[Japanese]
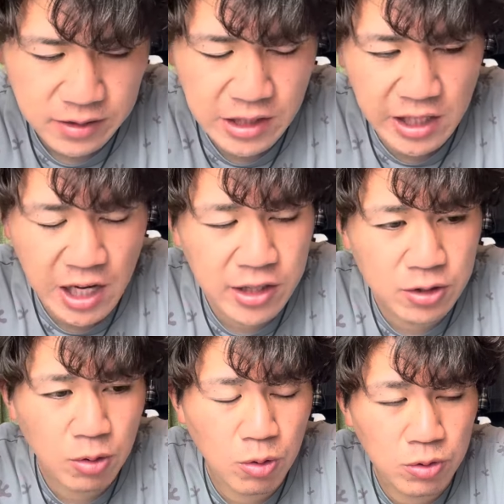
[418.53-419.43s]
え相
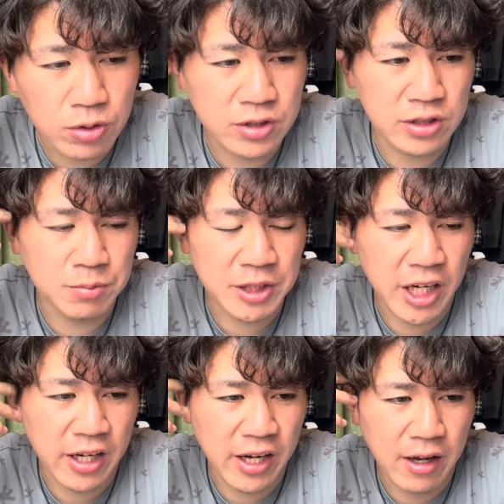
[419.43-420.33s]
手を翻弄するみた
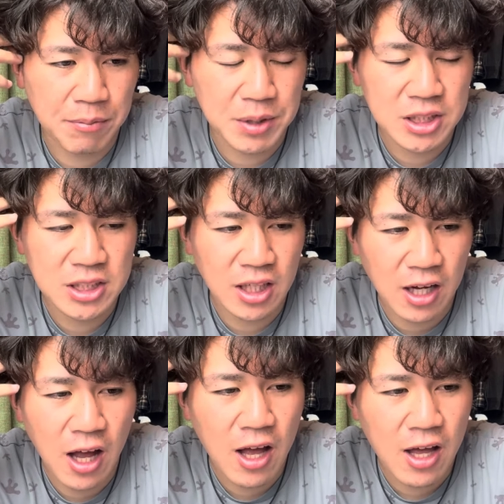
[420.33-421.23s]
いなね、ピッチャーが、